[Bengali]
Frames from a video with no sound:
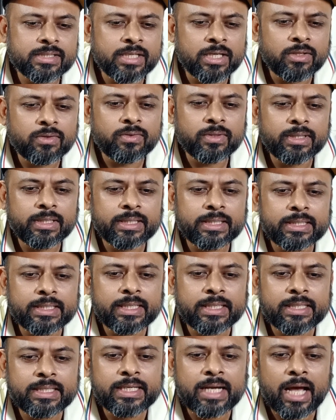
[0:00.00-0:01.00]
যেহেতু এটি
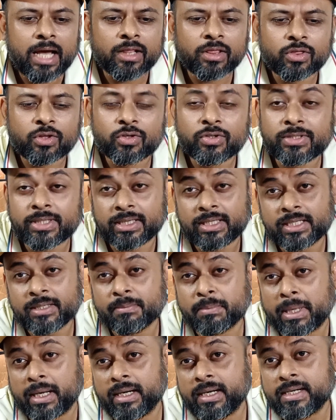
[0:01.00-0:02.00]
একটি আন্তর্জাতিক
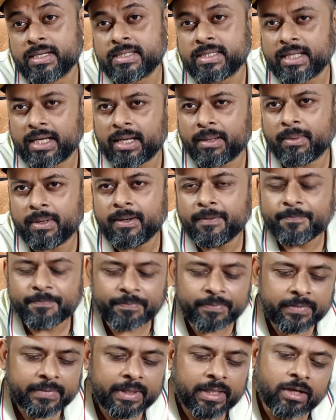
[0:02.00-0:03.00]
মানের সিনেমা
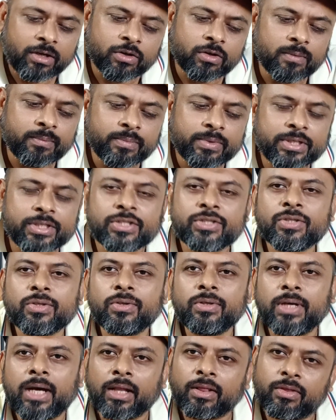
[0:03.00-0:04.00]
এরকম দৃশ্য
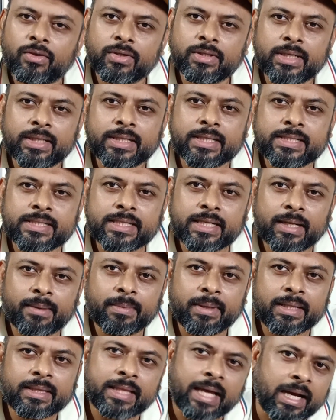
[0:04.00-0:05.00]
আন্তর্জাতিক
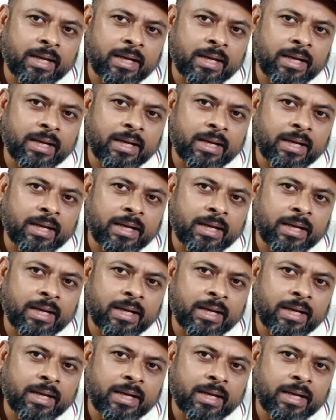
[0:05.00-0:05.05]
সিনেমায়